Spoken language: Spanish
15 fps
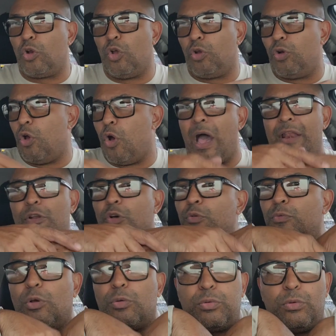
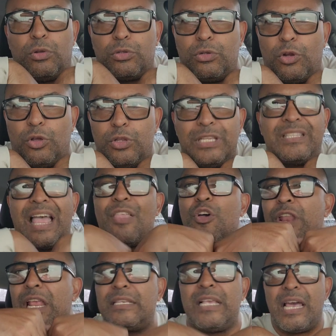los,
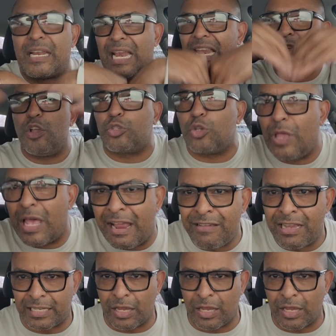dictadores religiosos de Arabia